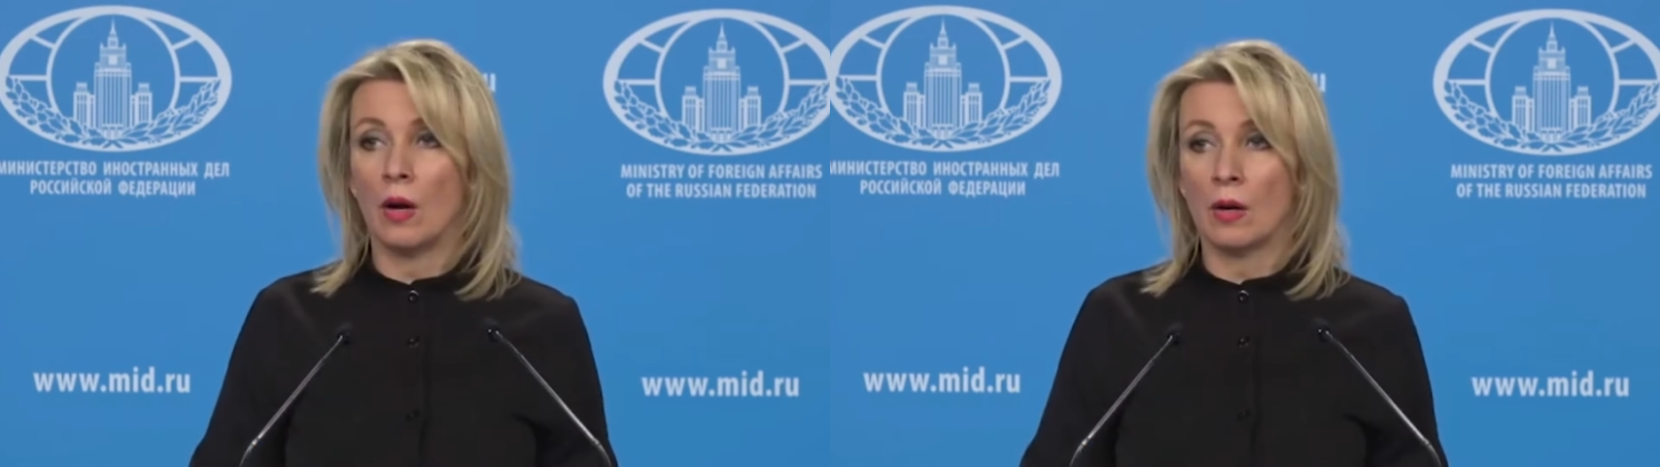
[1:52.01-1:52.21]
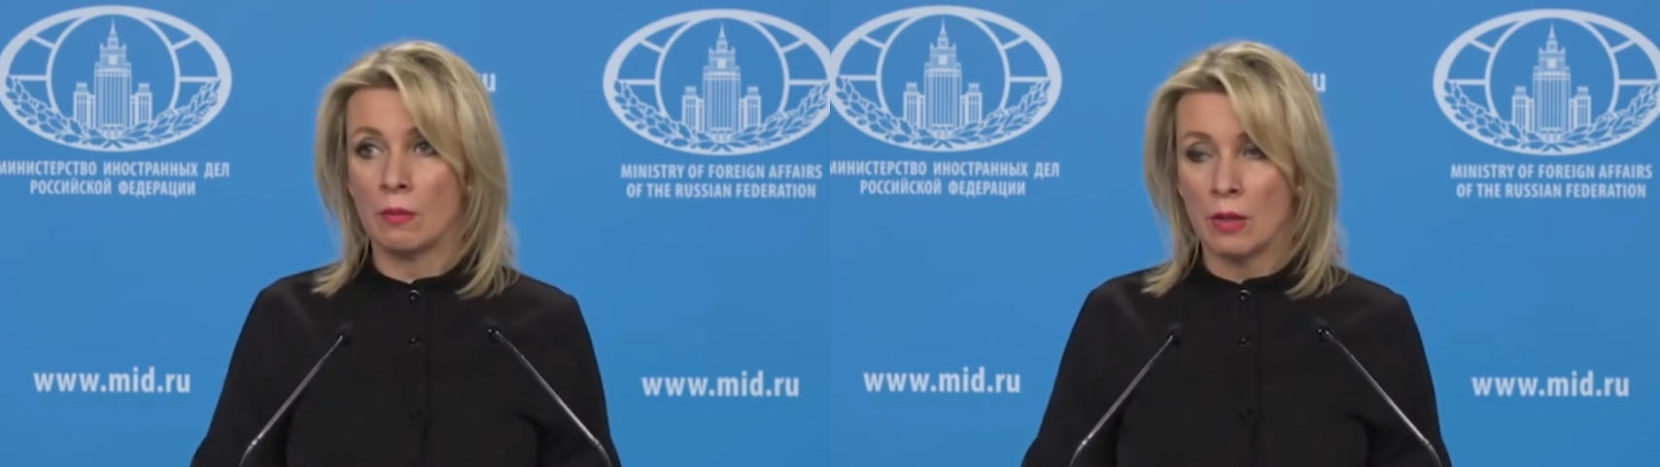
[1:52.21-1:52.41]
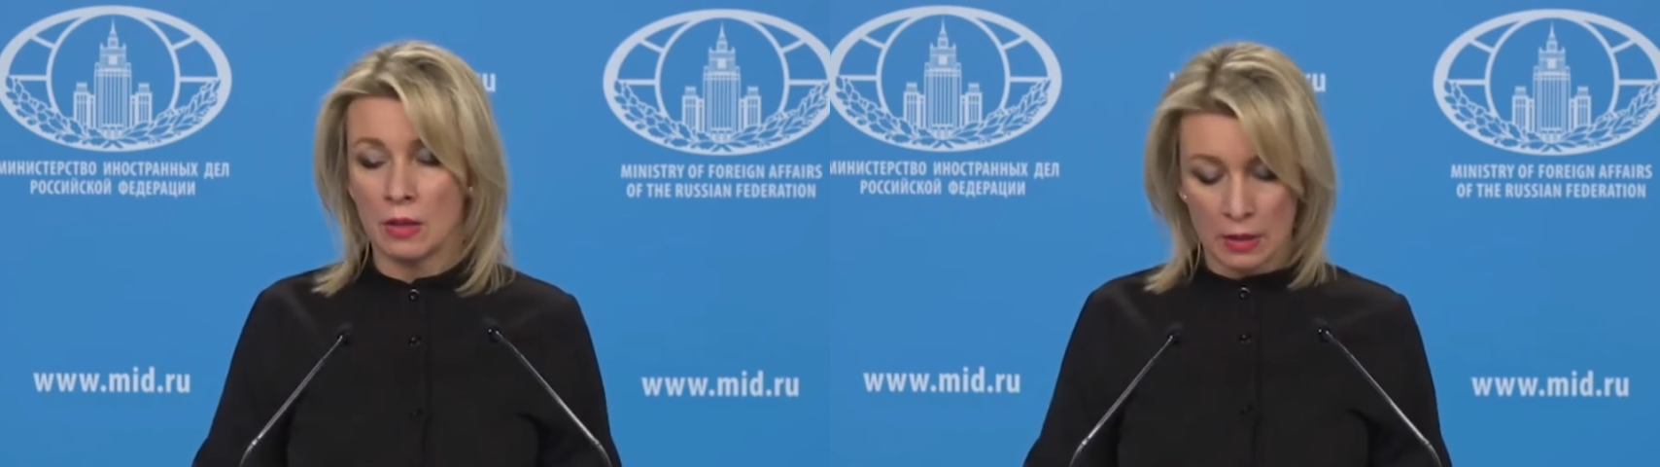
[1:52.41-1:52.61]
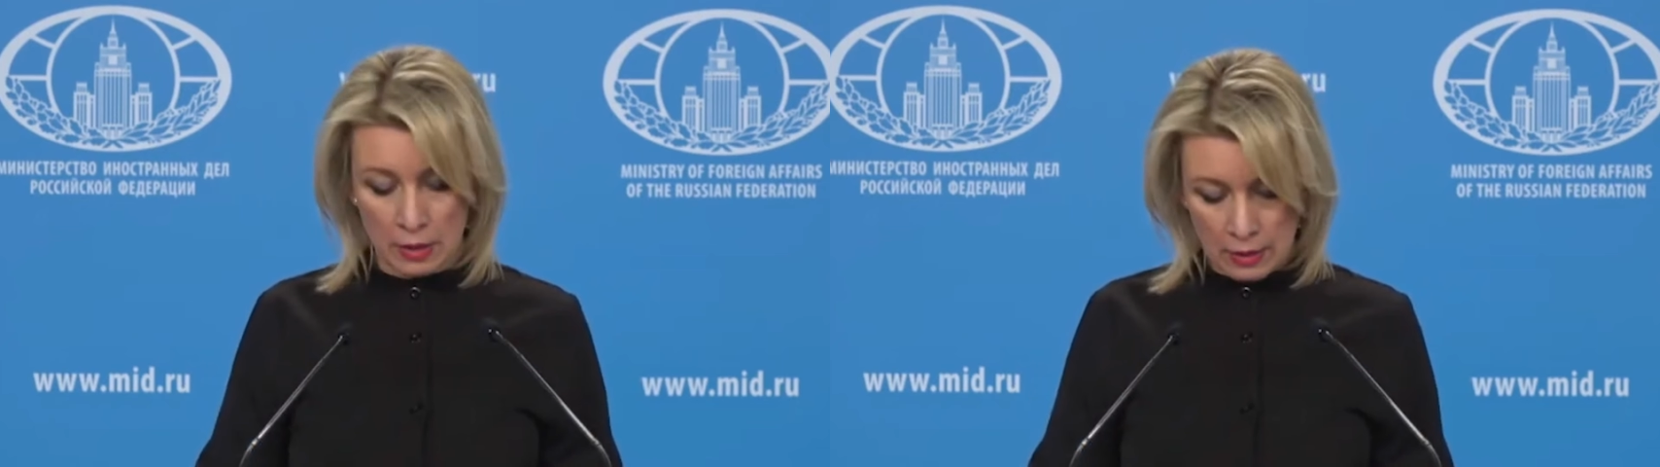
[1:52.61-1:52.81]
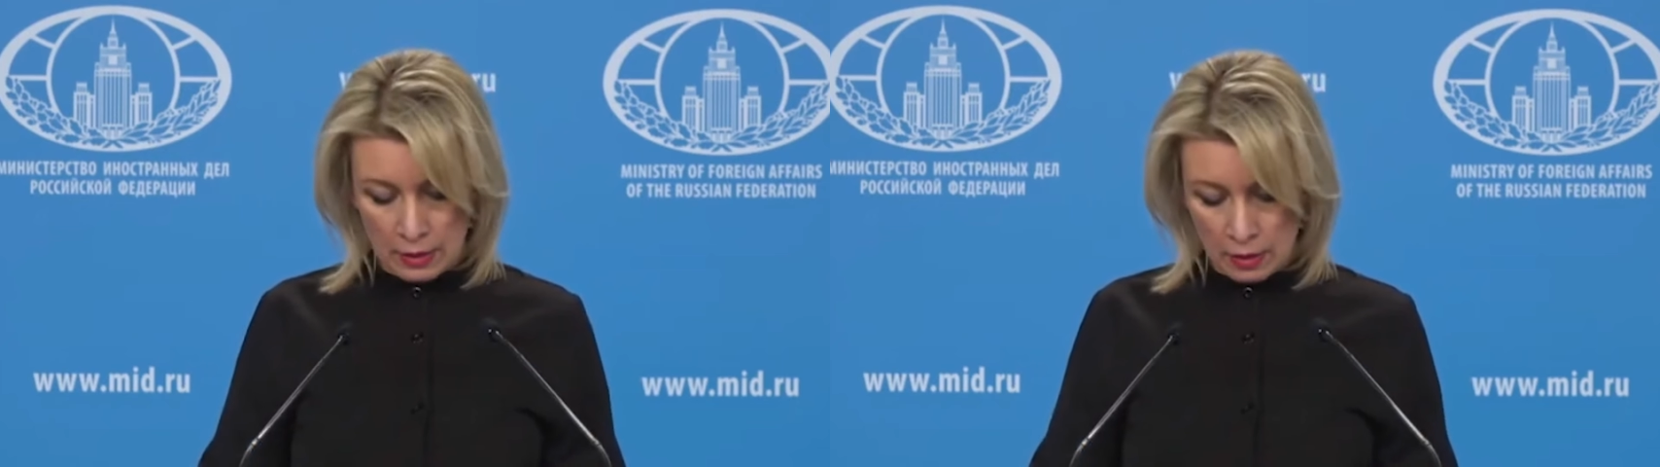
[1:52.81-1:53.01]
Арменией
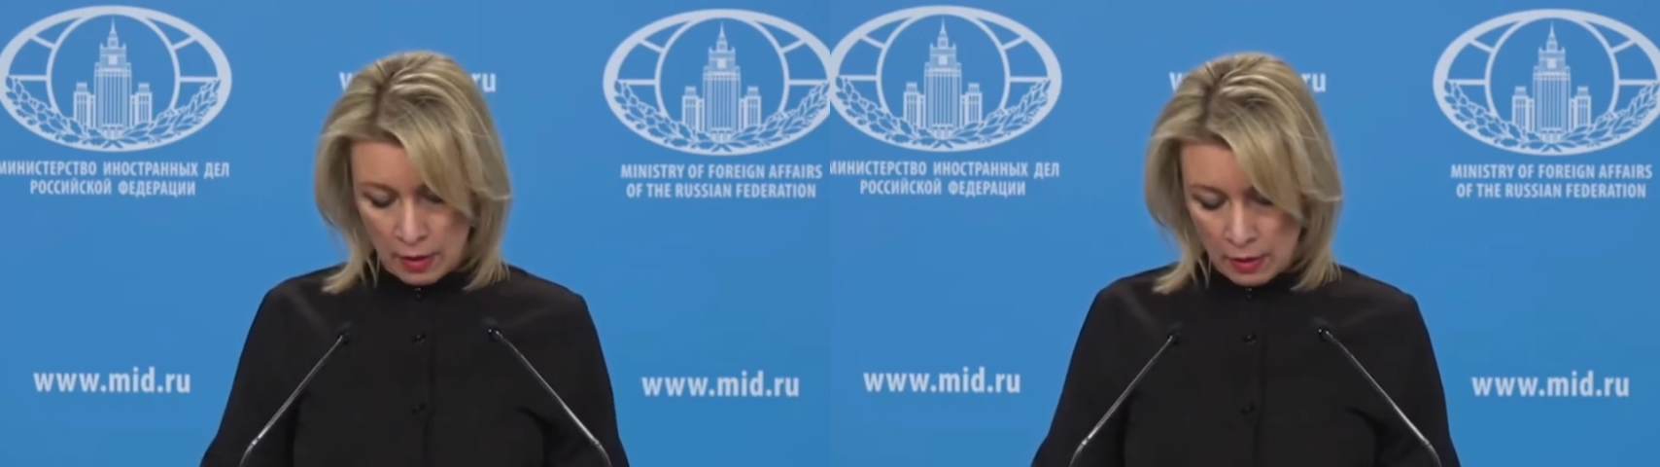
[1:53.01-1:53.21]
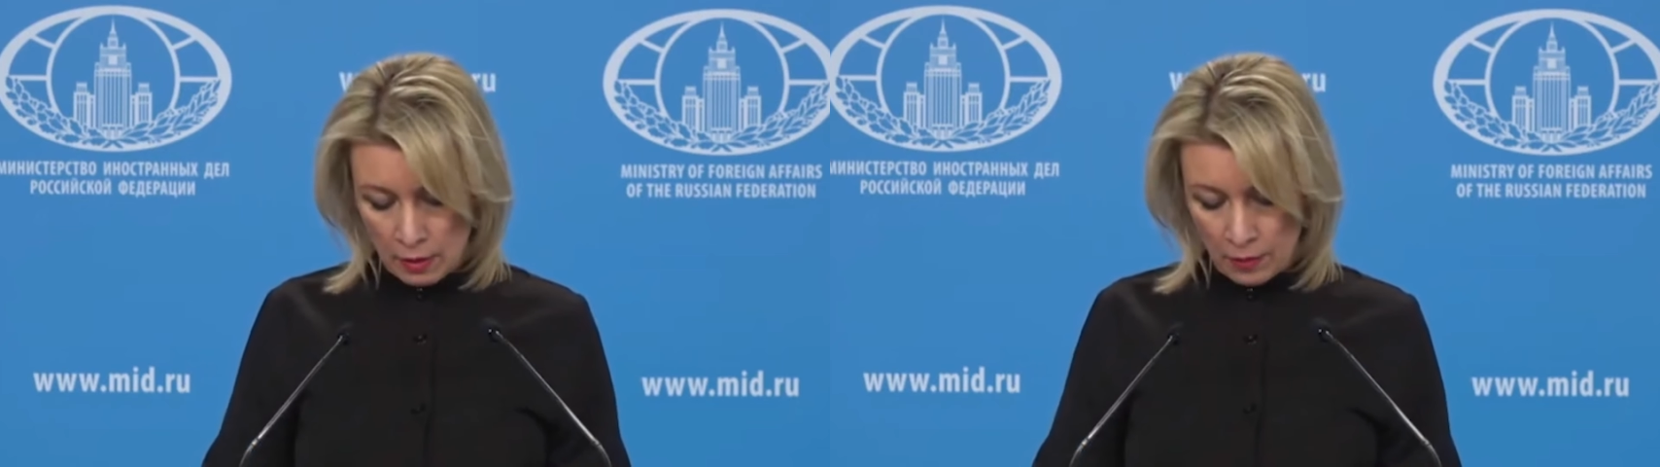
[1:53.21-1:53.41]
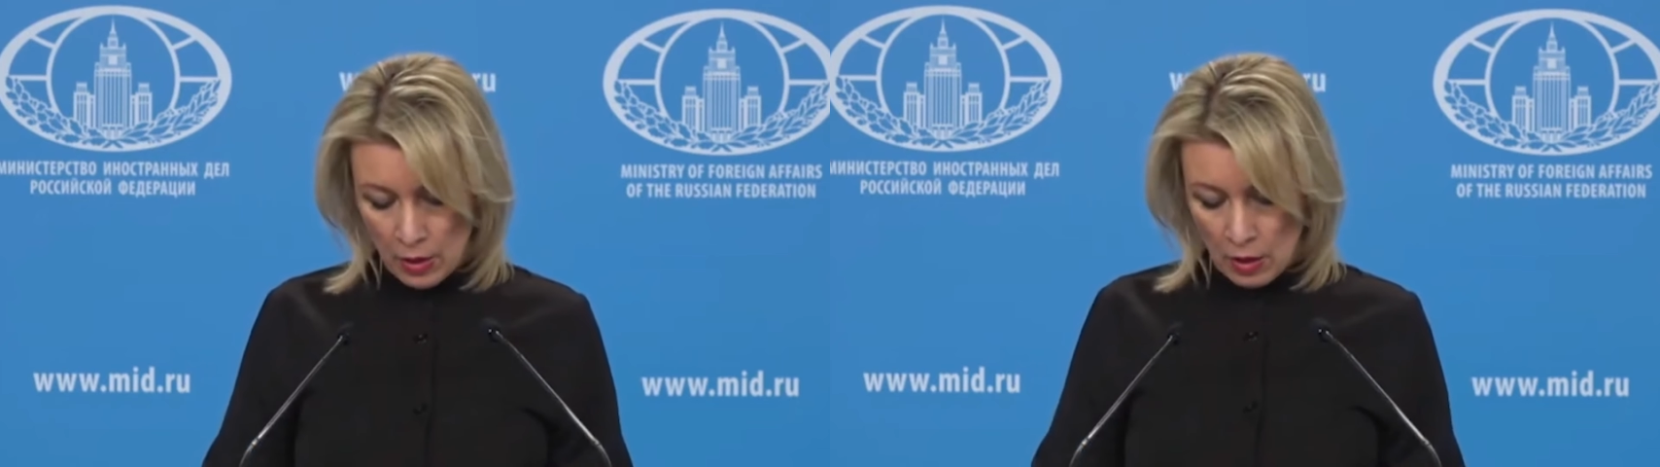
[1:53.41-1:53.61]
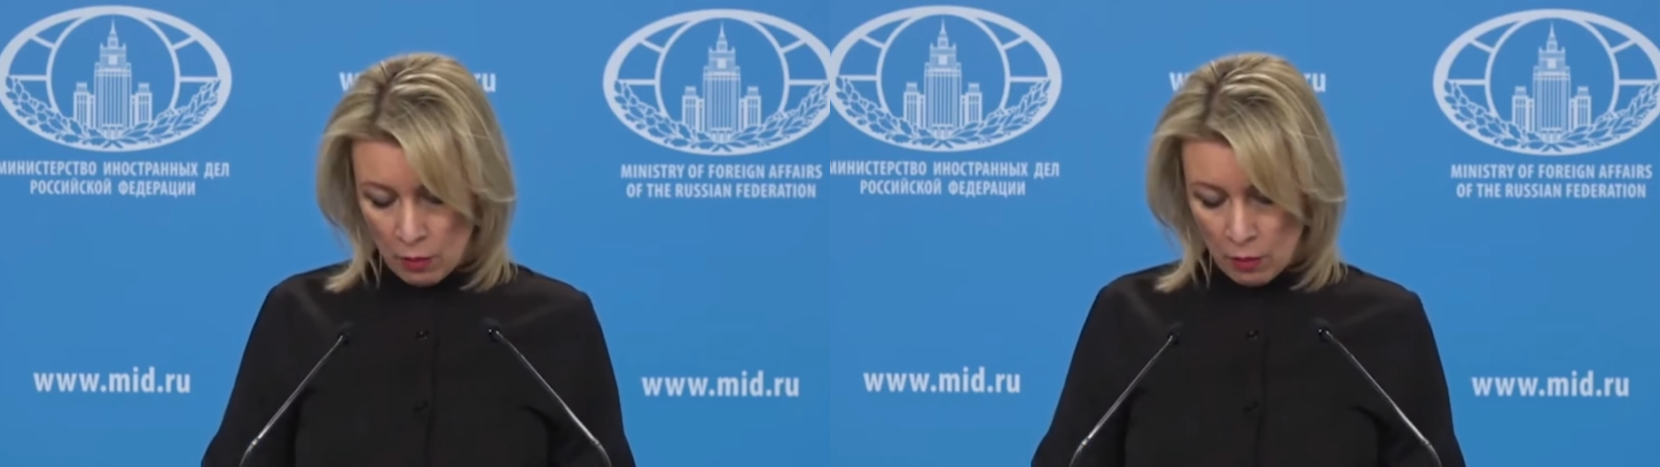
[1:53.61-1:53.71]
и Ираном.